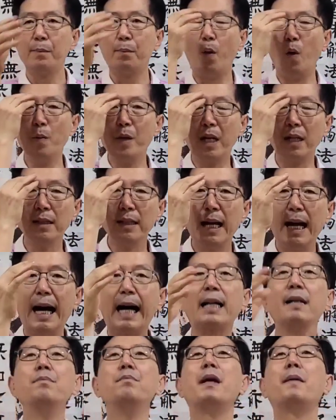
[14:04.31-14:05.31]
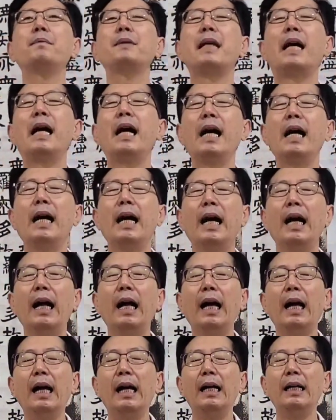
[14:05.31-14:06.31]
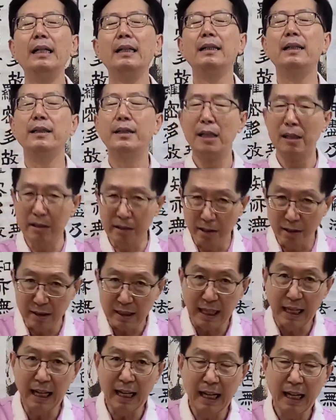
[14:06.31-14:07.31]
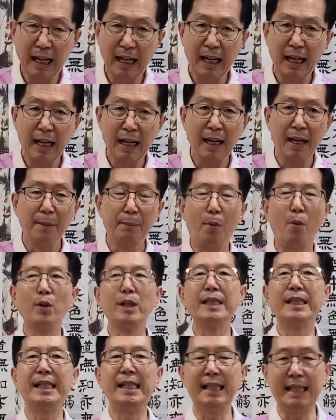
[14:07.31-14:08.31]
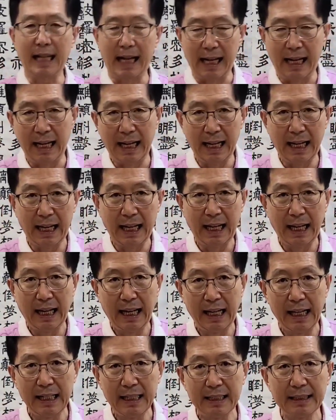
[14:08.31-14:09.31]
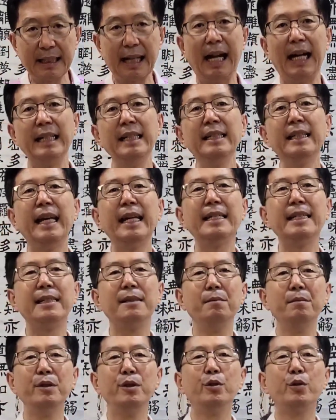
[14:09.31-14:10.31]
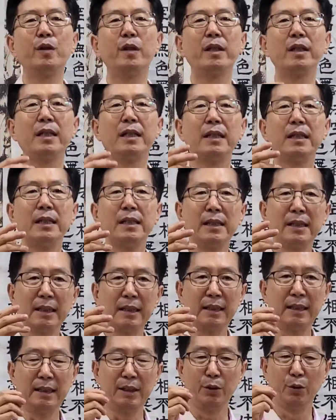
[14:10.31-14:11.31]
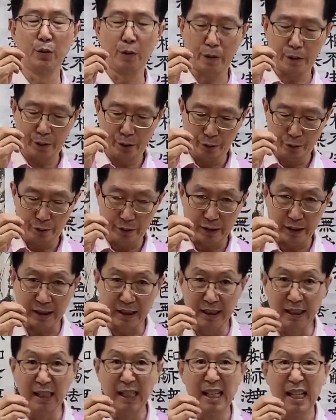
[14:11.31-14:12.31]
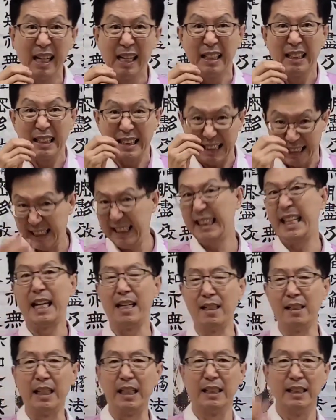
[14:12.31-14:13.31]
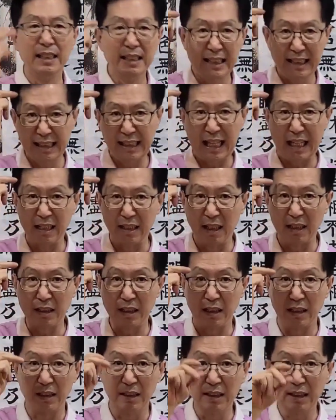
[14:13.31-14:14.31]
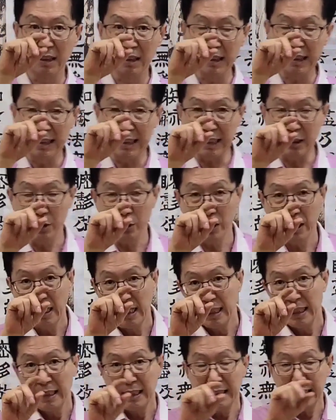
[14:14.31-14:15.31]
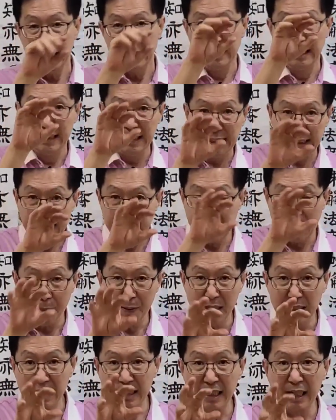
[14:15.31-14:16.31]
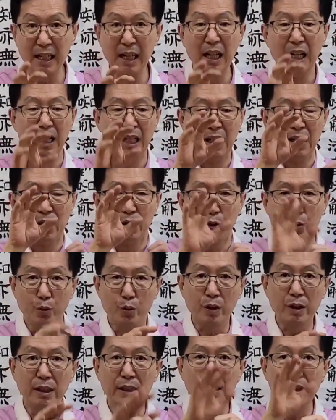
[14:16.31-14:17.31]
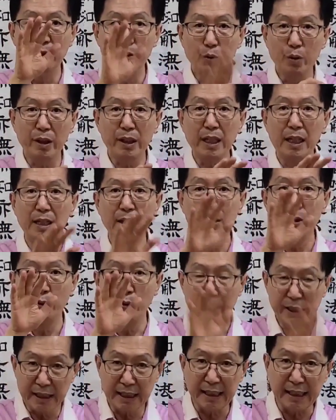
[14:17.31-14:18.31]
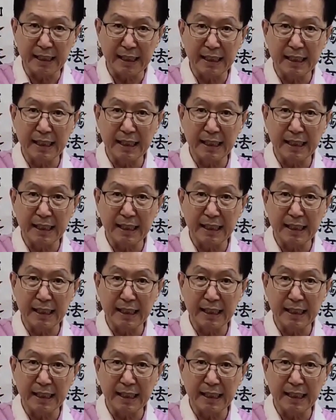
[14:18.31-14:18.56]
보면은 아름답다. 그저 그렇다. 보기 싫다. 자, 이게 지금 육, 그, 육, 육, 그, 식이 되는 거예요. 의식이 되는 거죠. 그게 이제 의식이 되면서 육근, 육경, 육식.